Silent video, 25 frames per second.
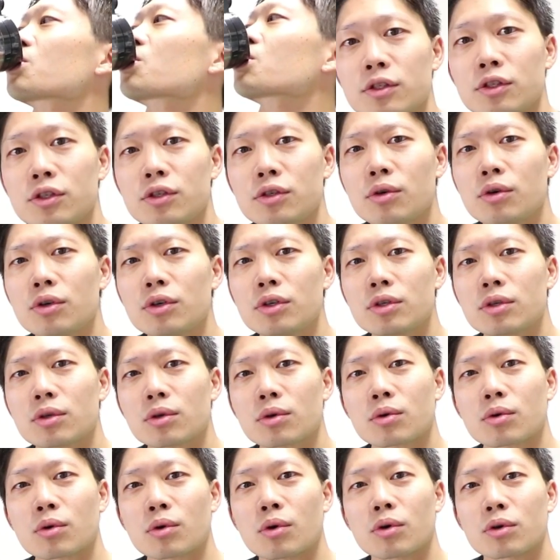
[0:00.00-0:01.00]
匂い
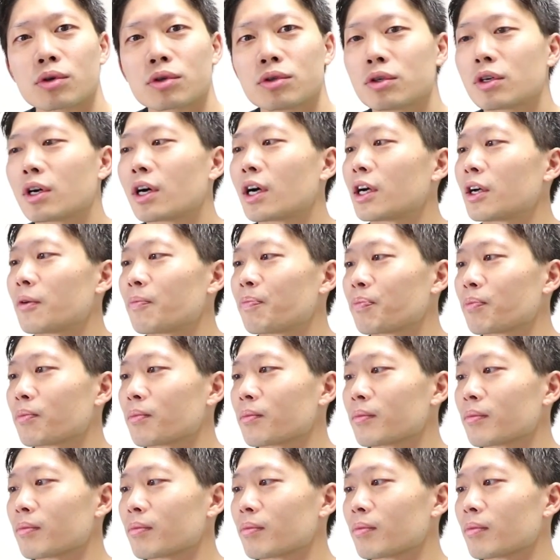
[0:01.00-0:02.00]
とコクが
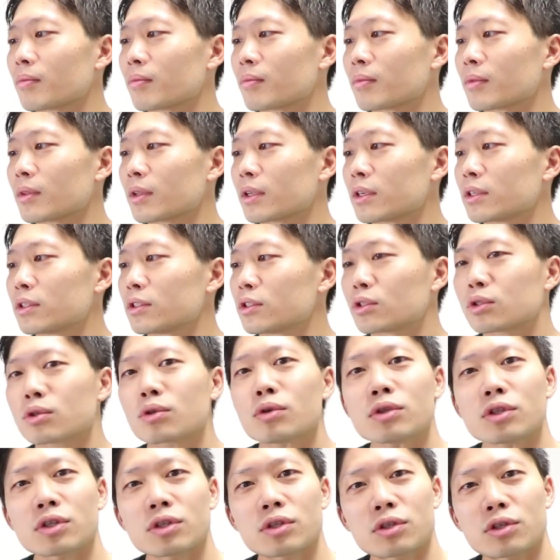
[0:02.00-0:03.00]

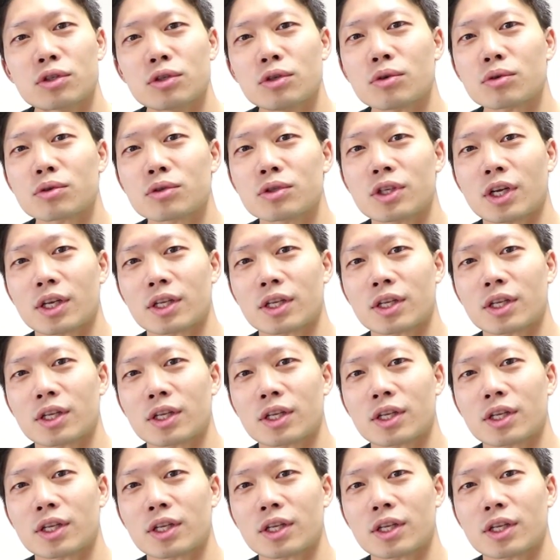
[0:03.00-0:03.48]
少し強く